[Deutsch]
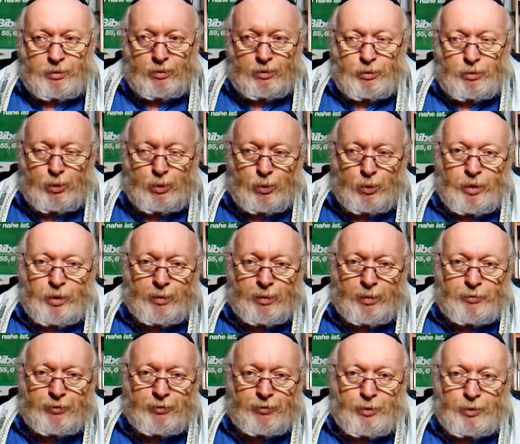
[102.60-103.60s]
Und du, liebe
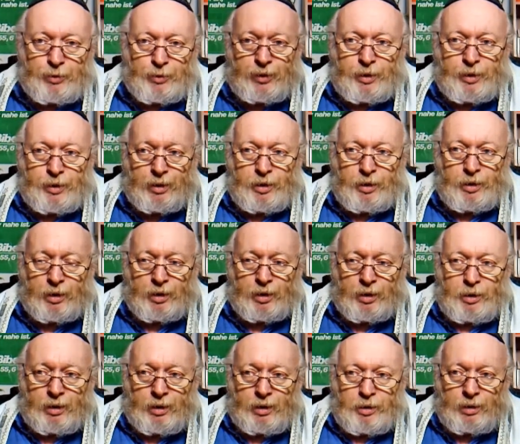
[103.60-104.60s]
Freundin,
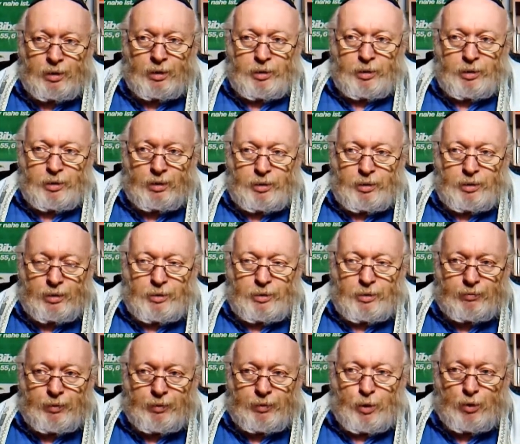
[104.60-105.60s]

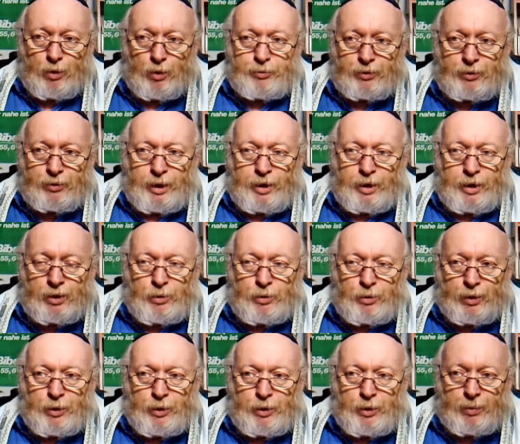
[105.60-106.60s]
wie oft denkst du
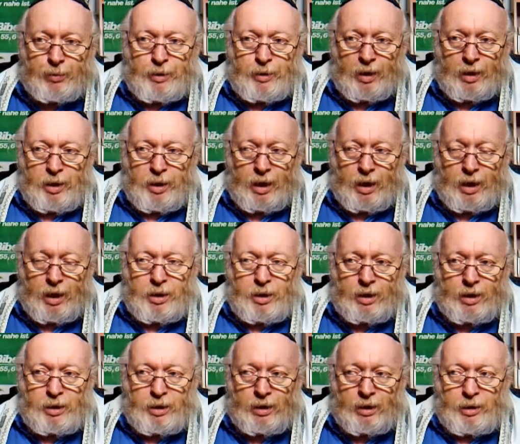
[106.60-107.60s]
darüber nach, ach,
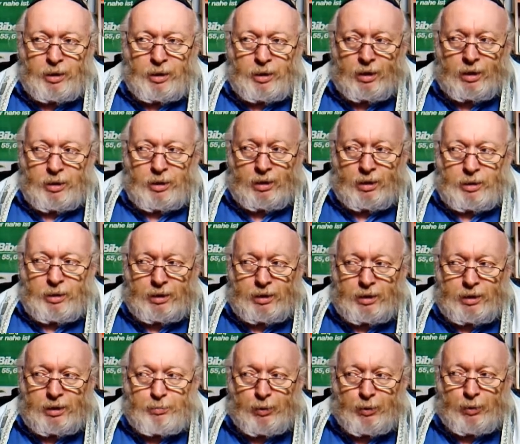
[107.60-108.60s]

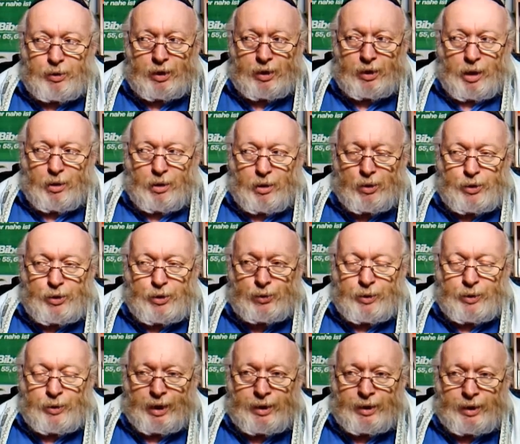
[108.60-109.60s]
ich möchte auch so
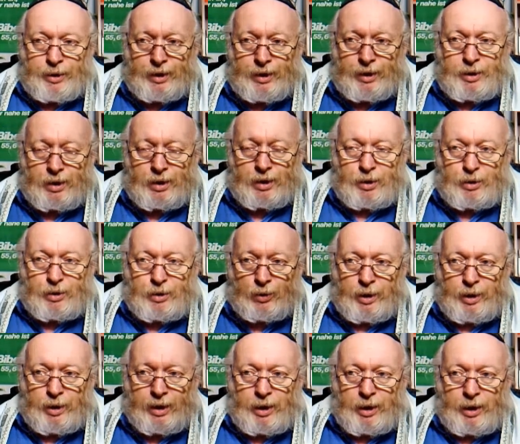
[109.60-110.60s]
gern dieses
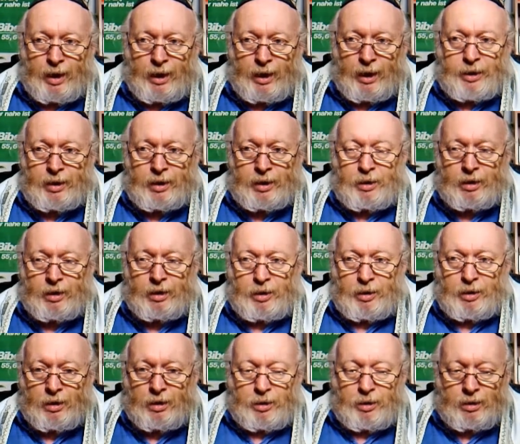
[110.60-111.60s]
tolle Kleid,
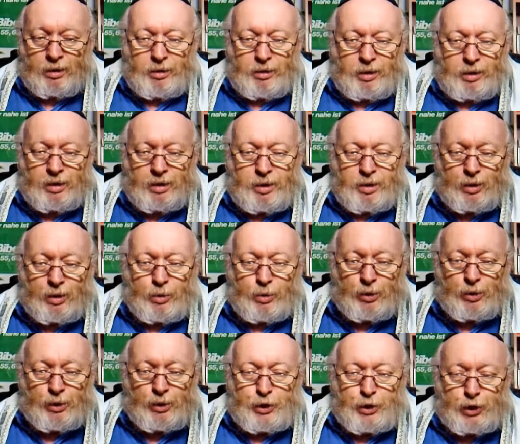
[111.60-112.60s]
diese
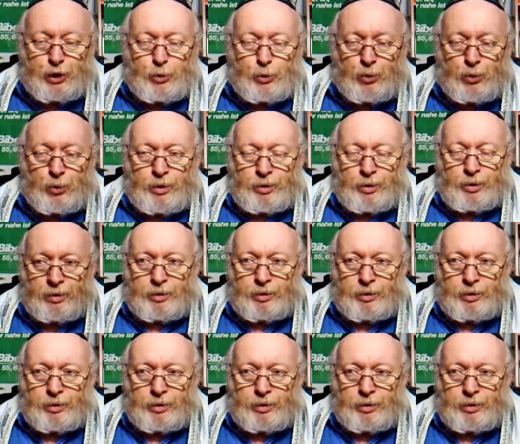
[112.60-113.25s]
tollen Schuhe,